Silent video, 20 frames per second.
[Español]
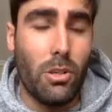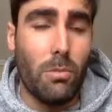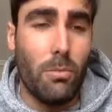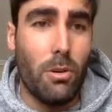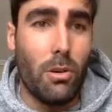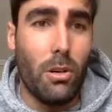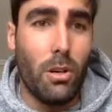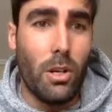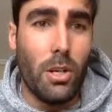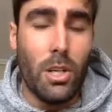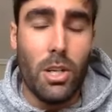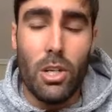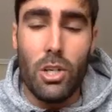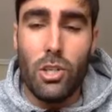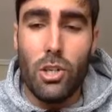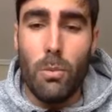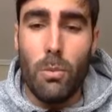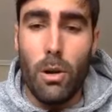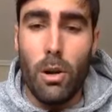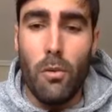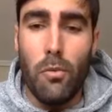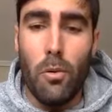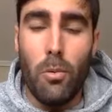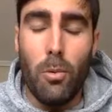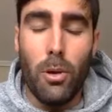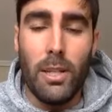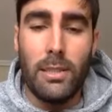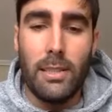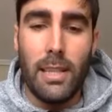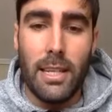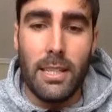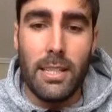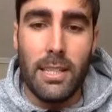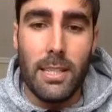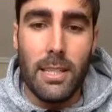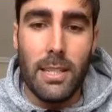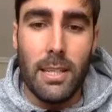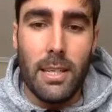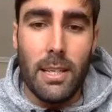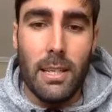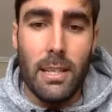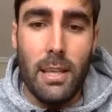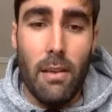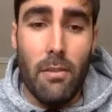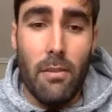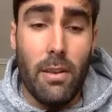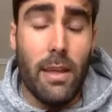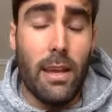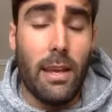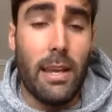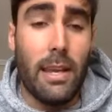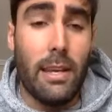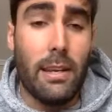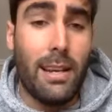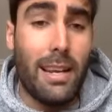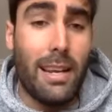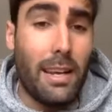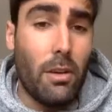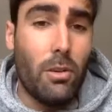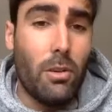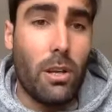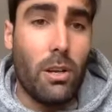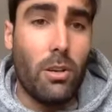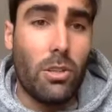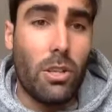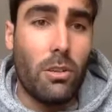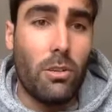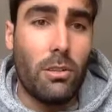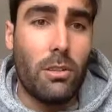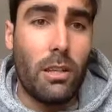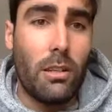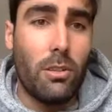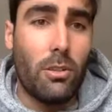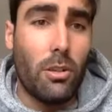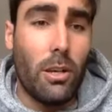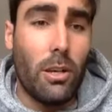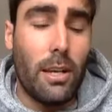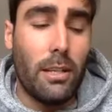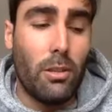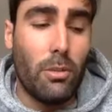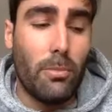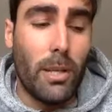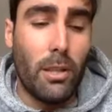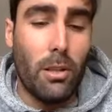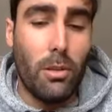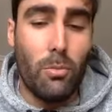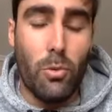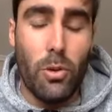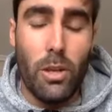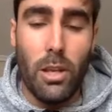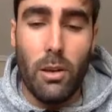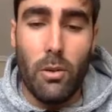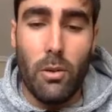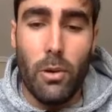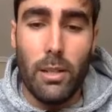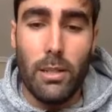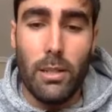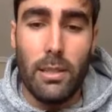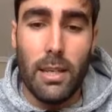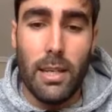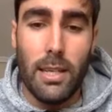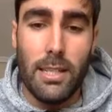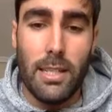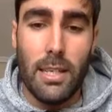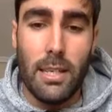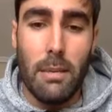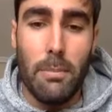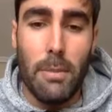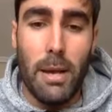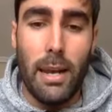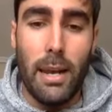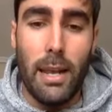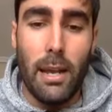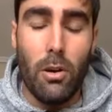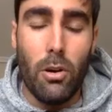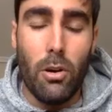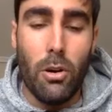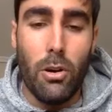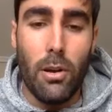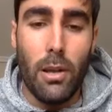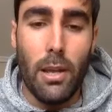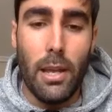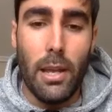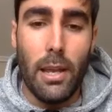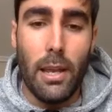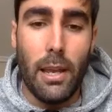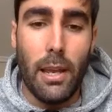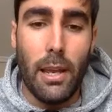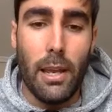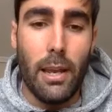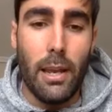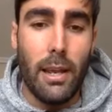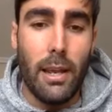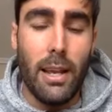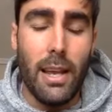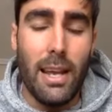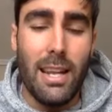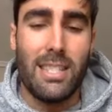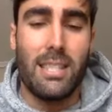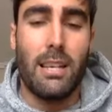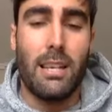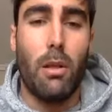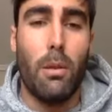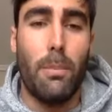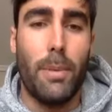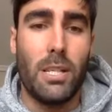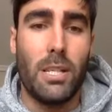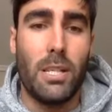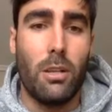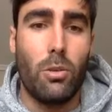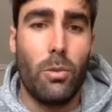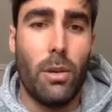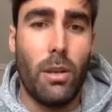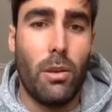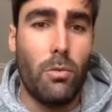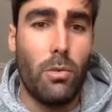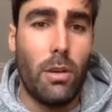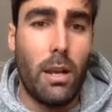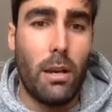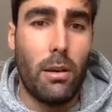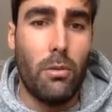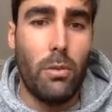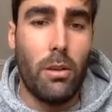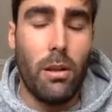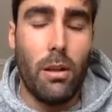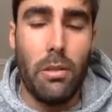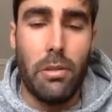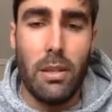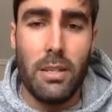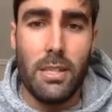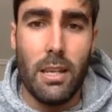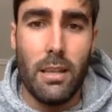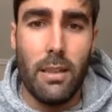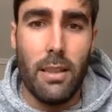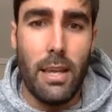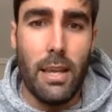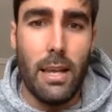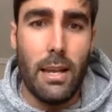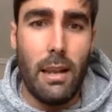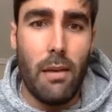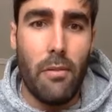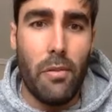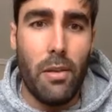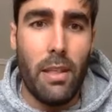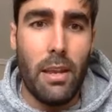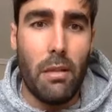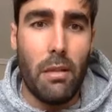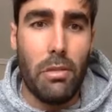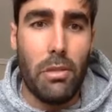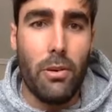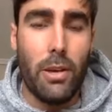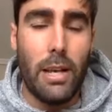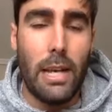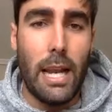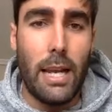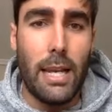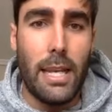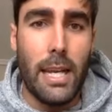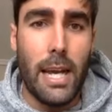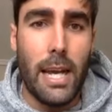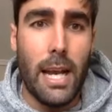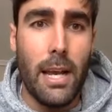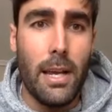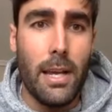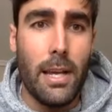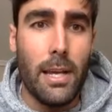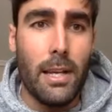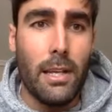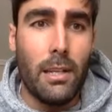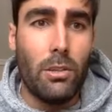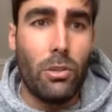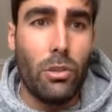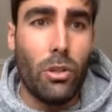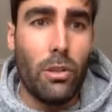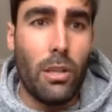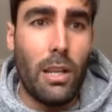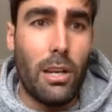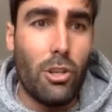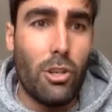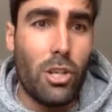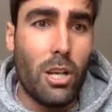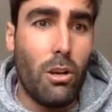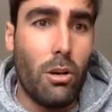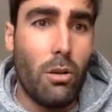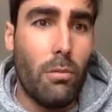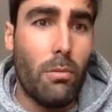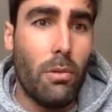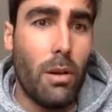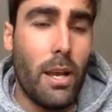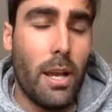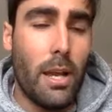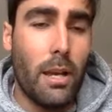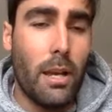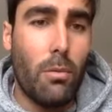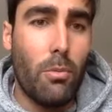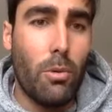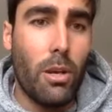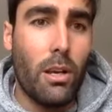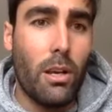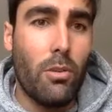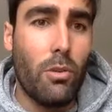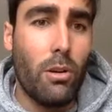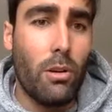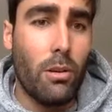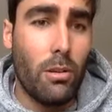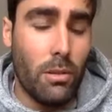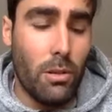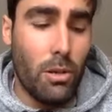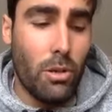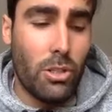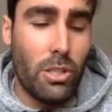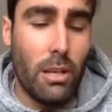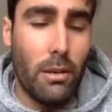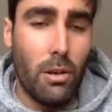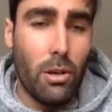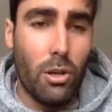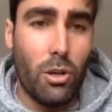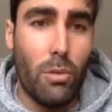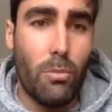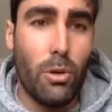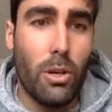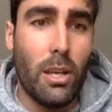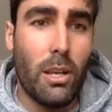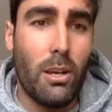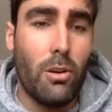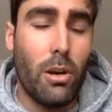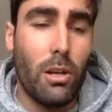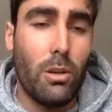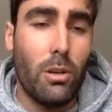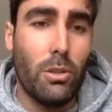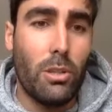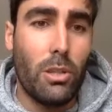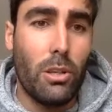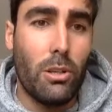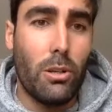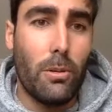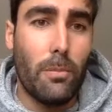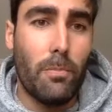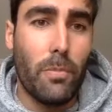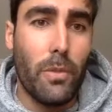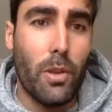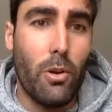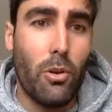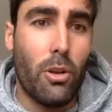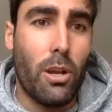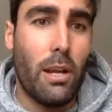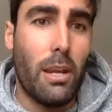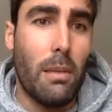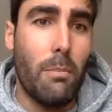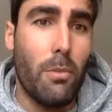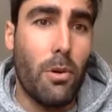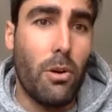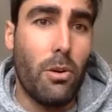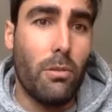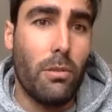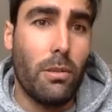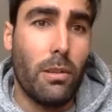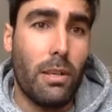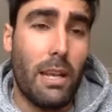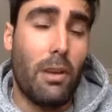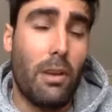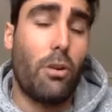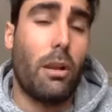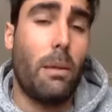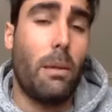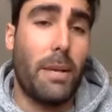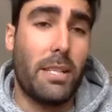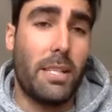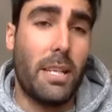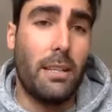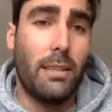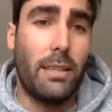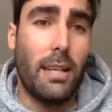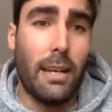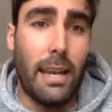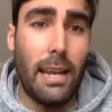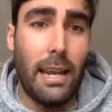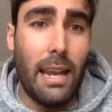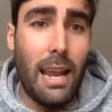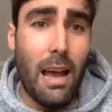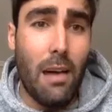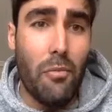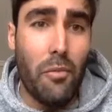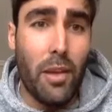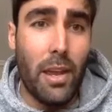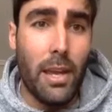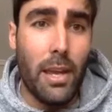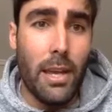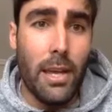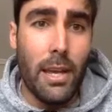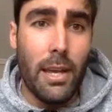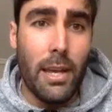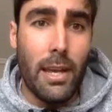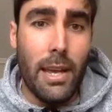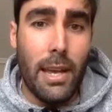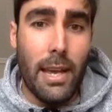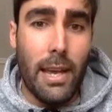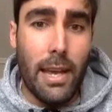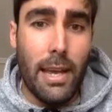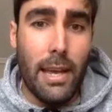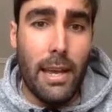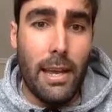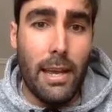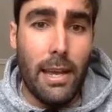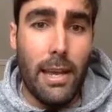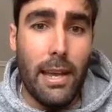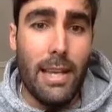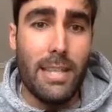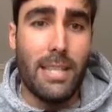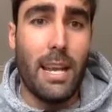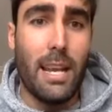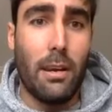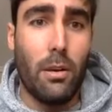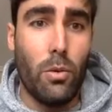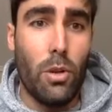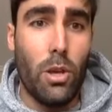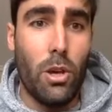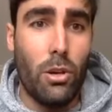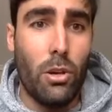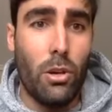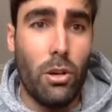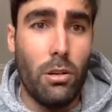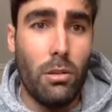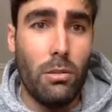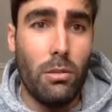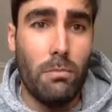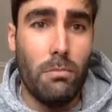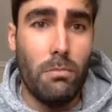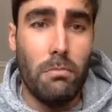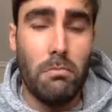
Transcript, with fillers: Somos, somos los futbolistas. Y es verdad que creo que no se nos están eh, tomando muy en cuenta. Sin ir más lejos, eh, el sábado pasado tuvieron una reunión el CSD, la Federación y la Liga, donde no se nos, eh, comunicó, no se comunicó a nuestro organismo que nos representa, que es la AFE, eh, esa reunión, ¿no?